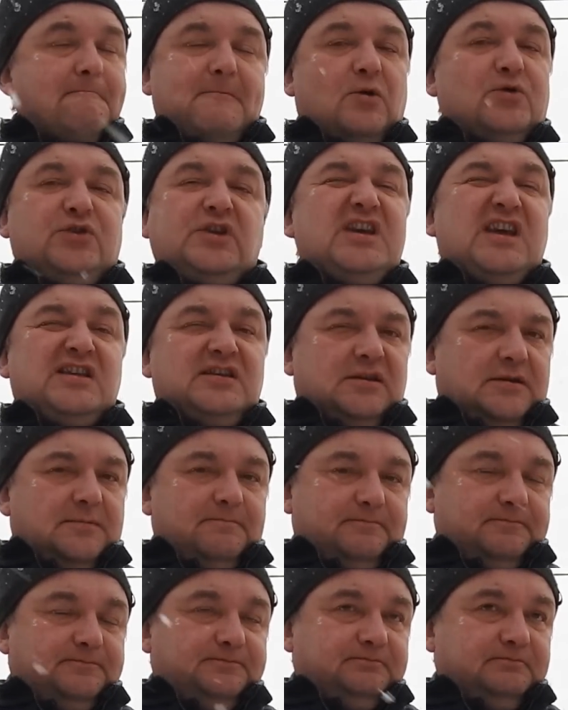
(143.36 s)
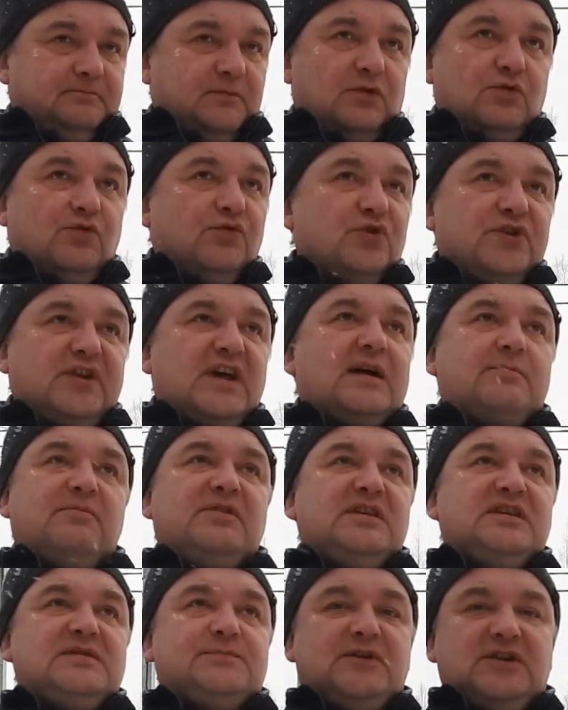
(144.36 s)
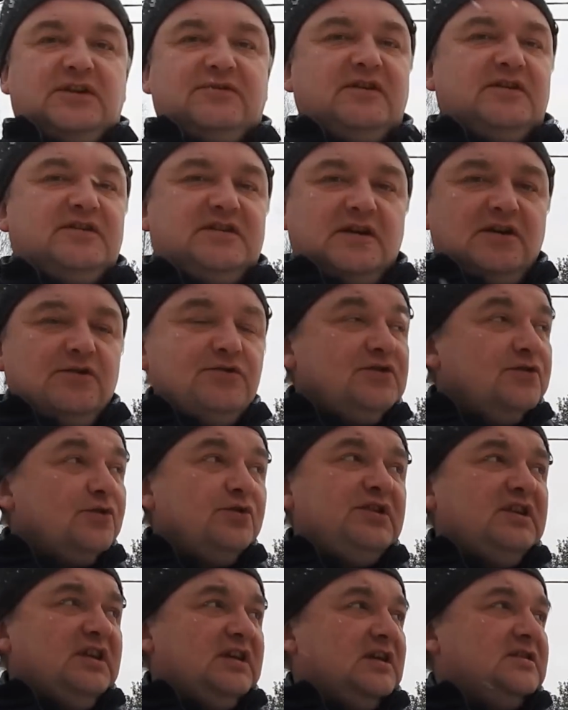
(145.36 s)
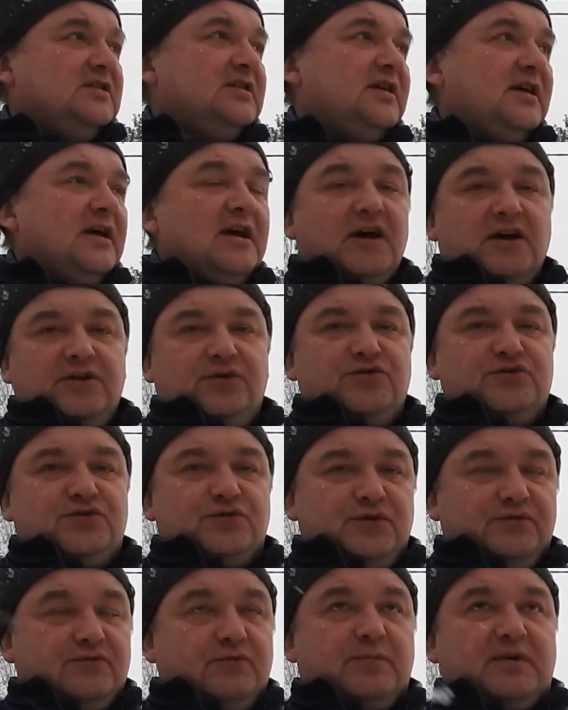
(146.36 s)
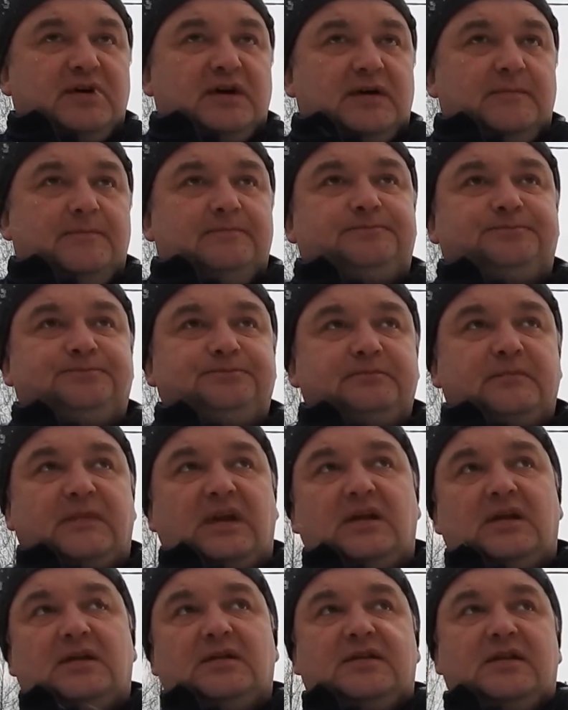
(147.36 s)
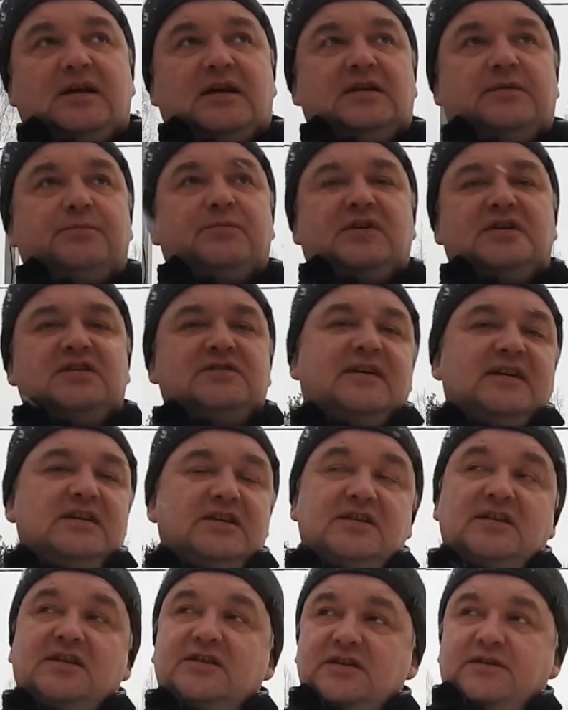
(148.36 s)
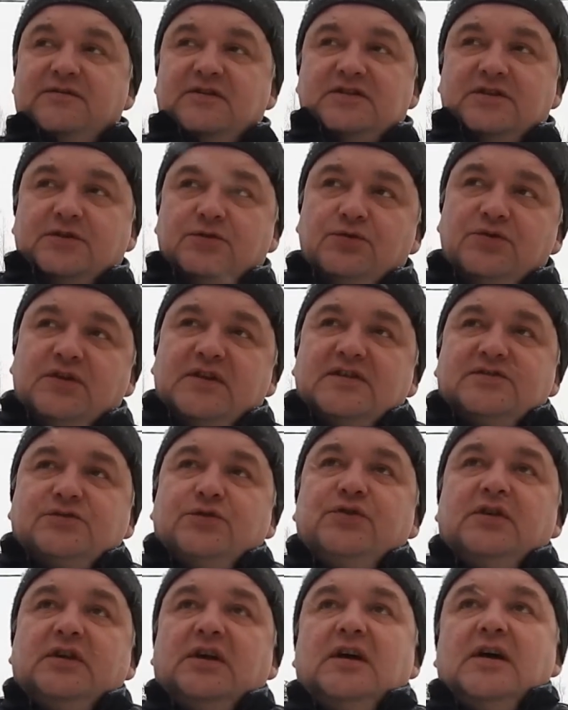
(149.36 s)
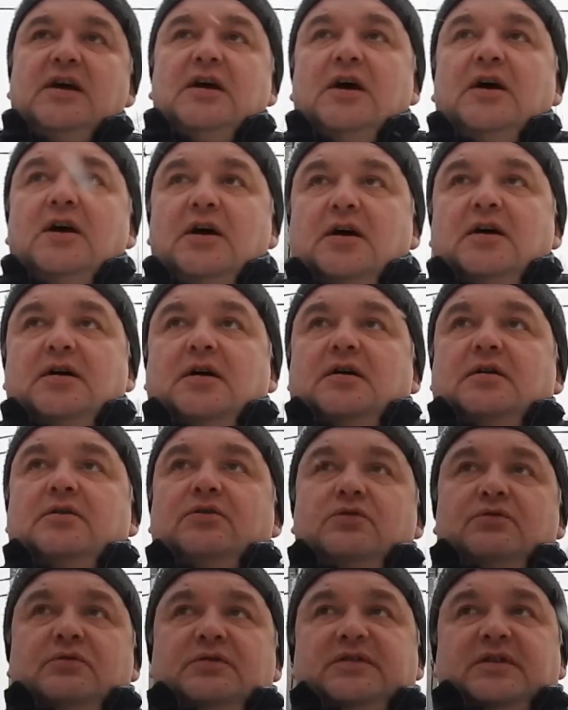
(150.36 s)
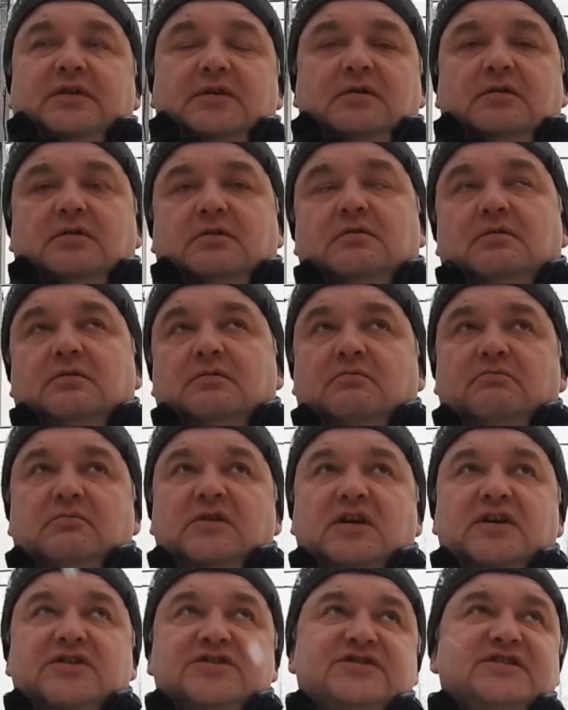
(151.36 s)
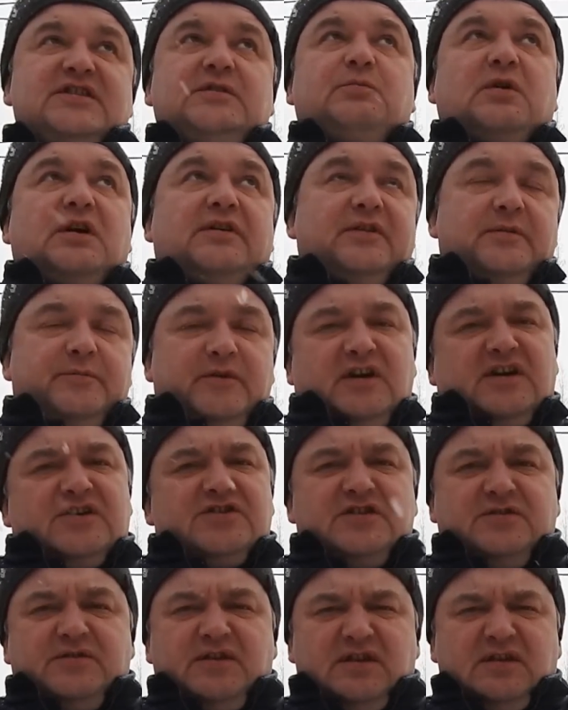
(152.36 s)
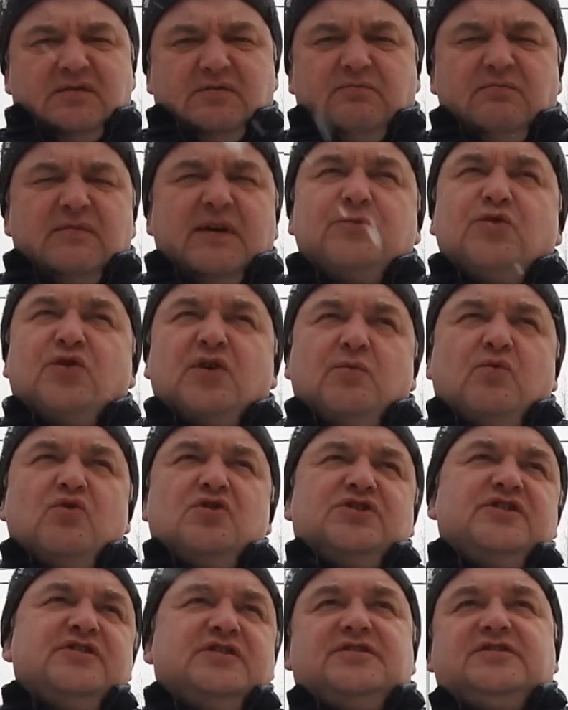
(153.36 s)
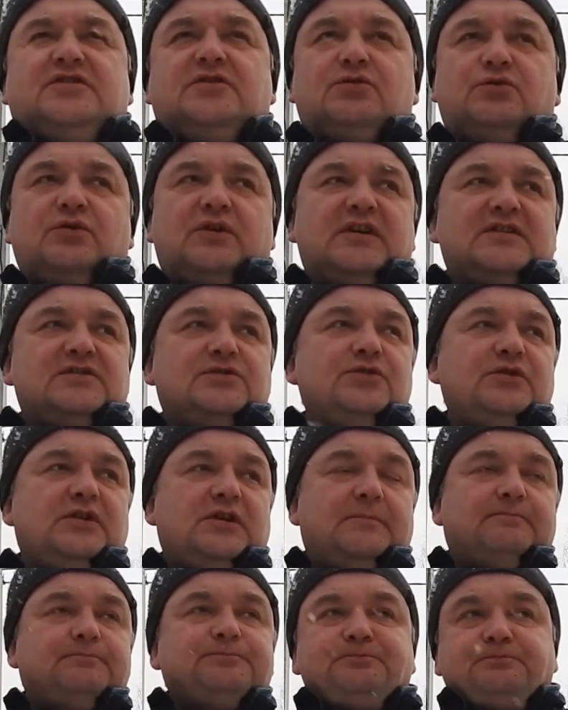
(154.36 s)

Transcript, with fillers: он не едет ну вот как бы не испытываете иллюзий, он не едет. То есть у него по данным производителя 9 секунд до сотни, а, но это, мне кажется, неправда. Мне кажется, их намного больше этих секунд до сотни.